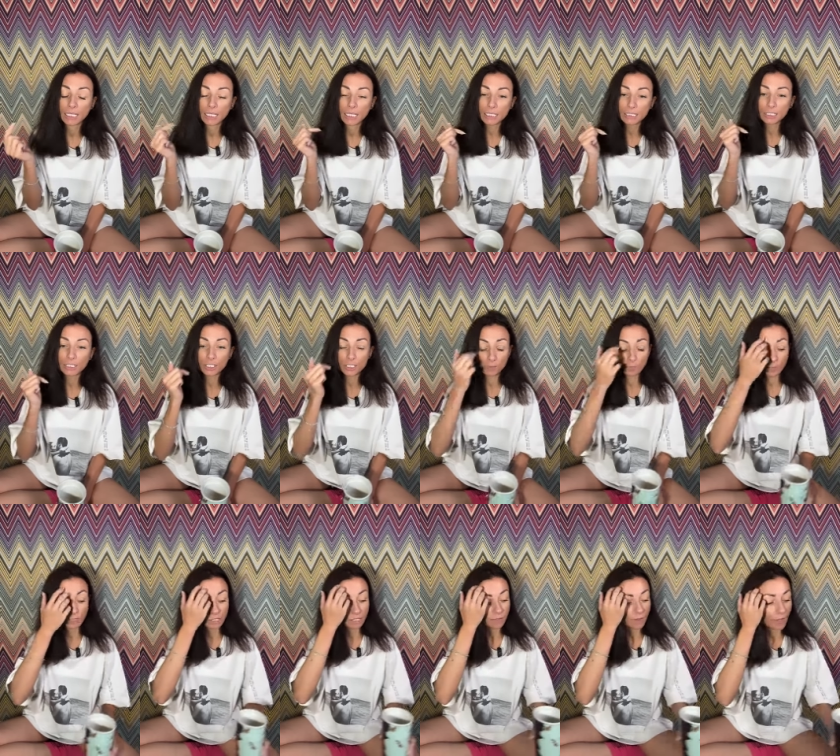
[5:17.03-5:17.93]
Если же
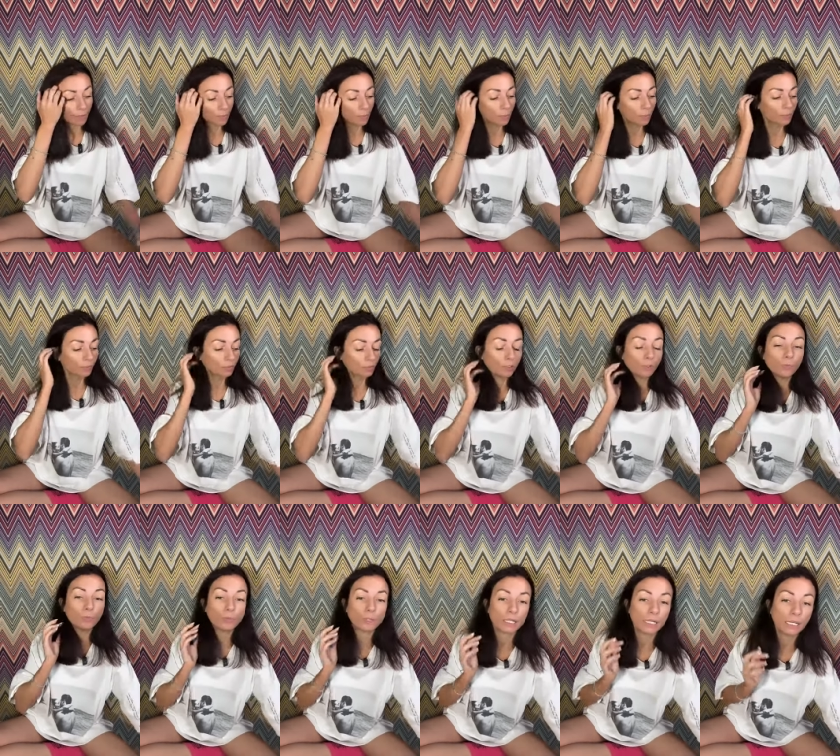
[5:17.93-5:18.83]
мы с вами
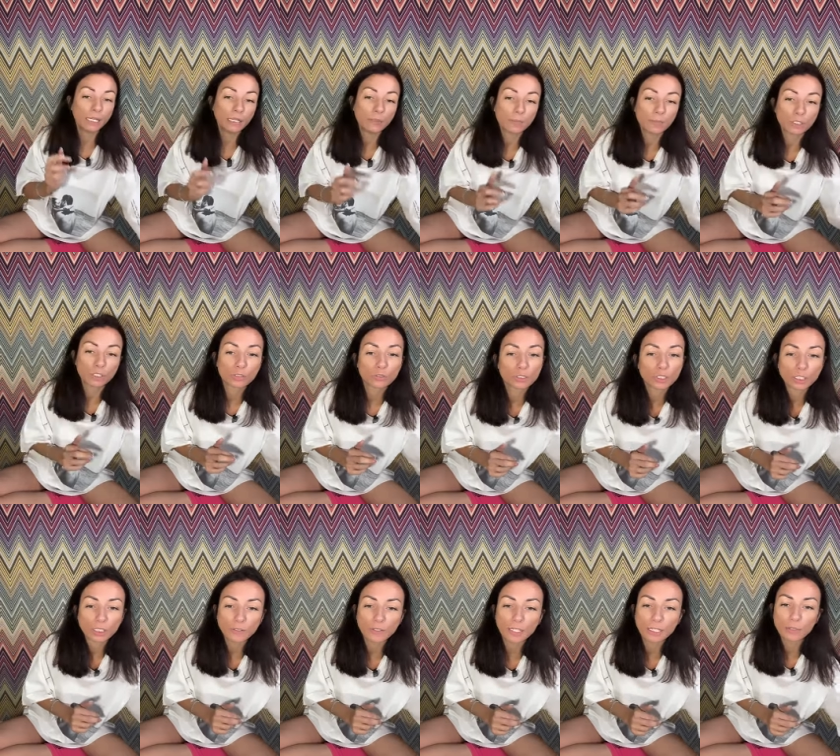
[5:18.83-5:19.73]
приведем параллель между
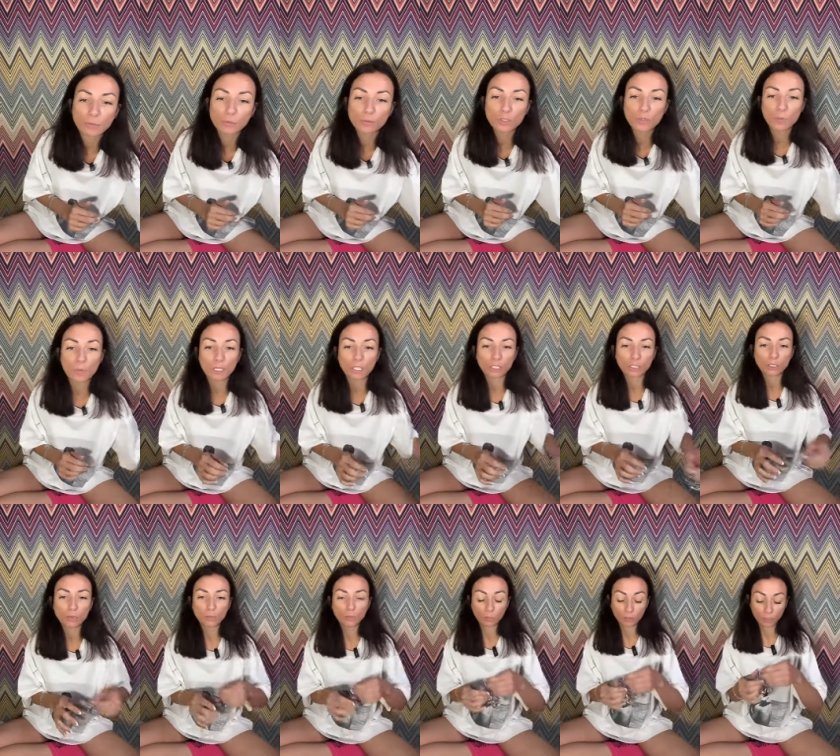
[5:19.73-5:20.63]
человеком
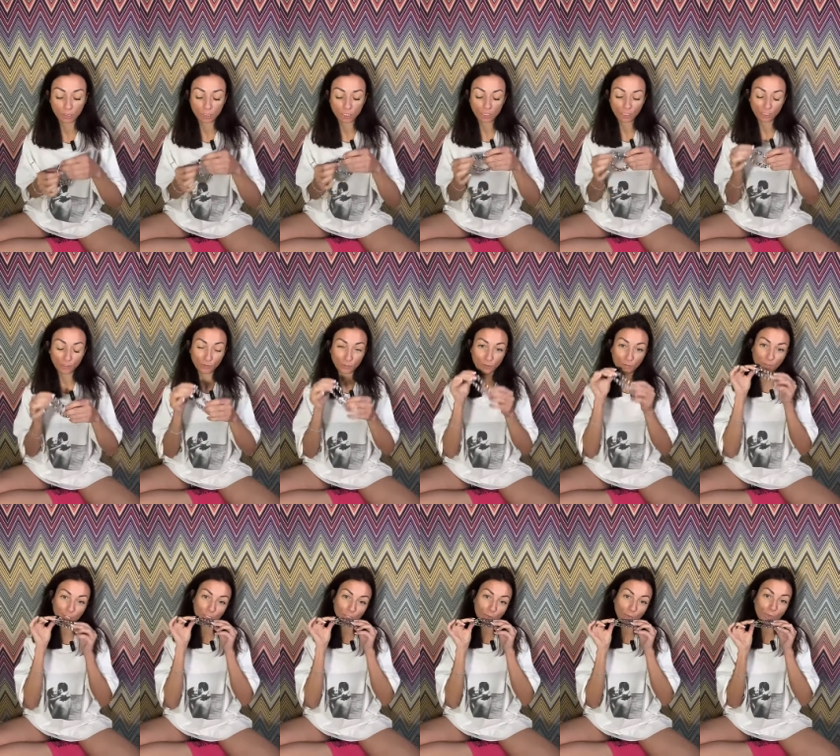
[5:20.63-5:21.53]
успешным, вот у нас человек
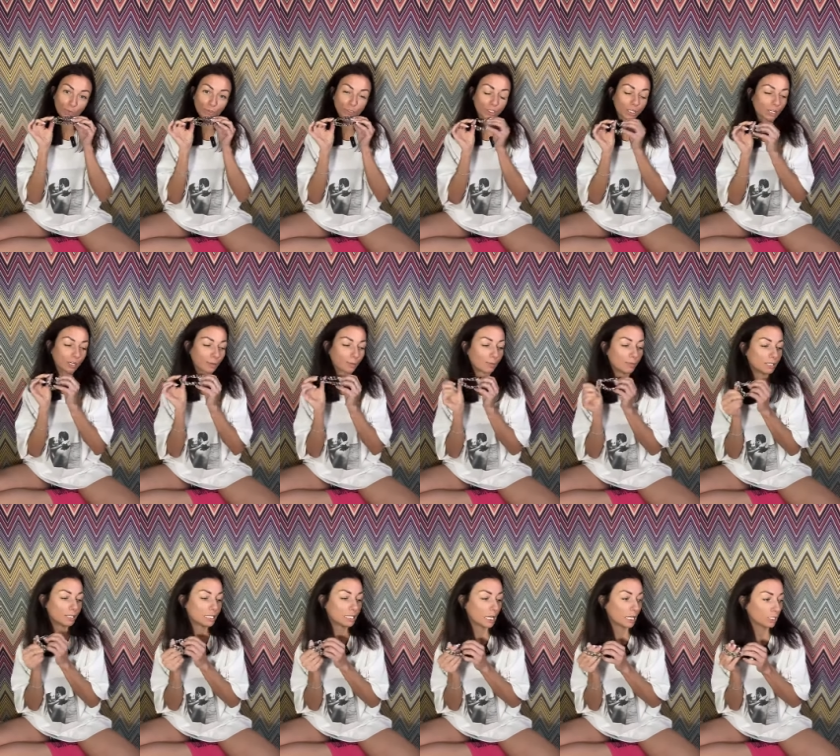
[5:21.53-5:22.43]
успешный будет человеком
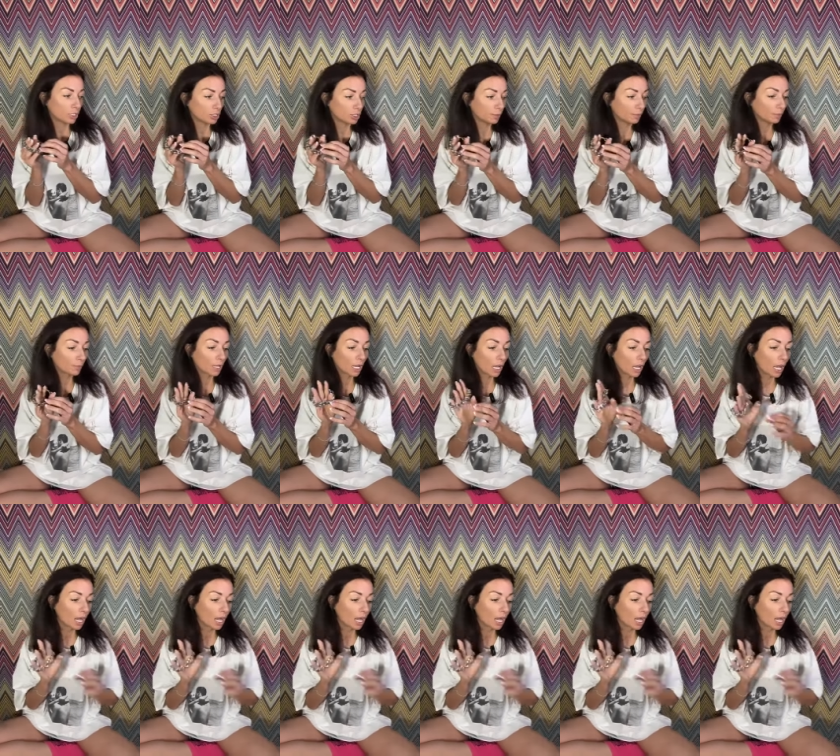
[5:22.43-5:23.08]
блестящим,